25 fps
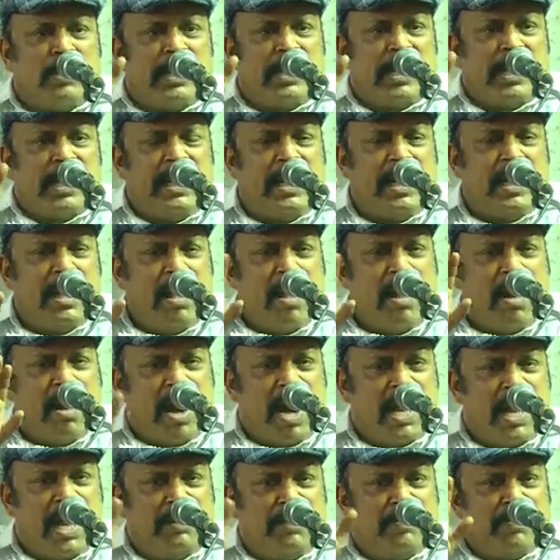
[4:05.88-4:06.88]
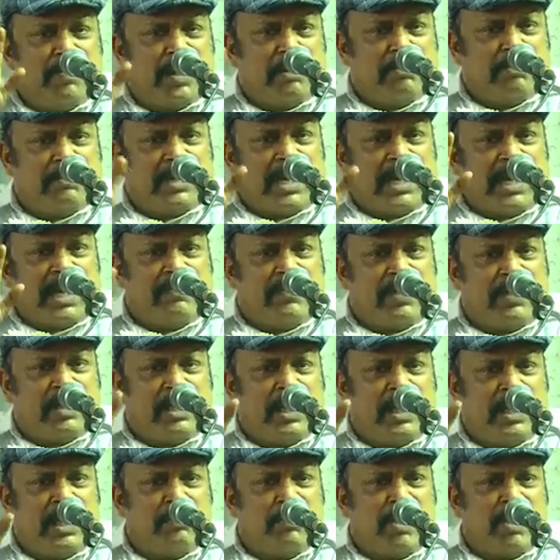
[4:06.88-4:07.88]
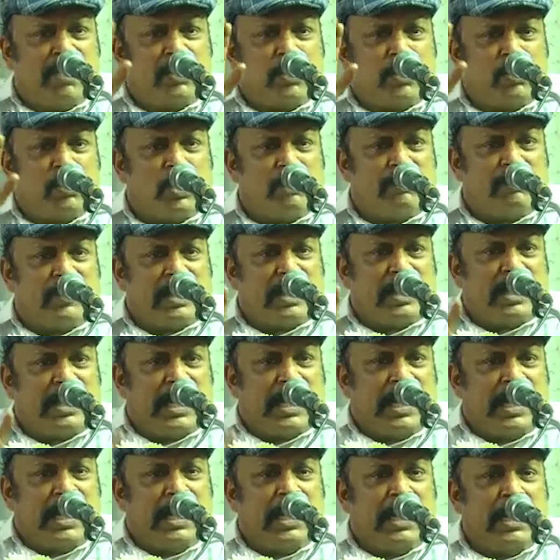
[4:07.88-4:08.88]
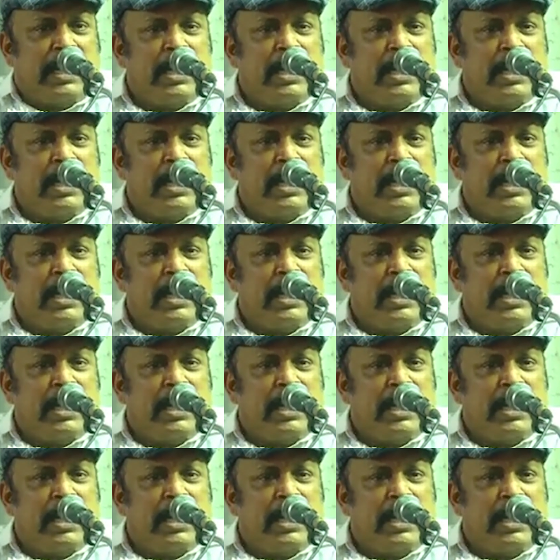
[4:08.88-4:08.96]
இல்லை ஐம்பரும் தலைவர்களிலும் அவர் ஒருவர் இல்லை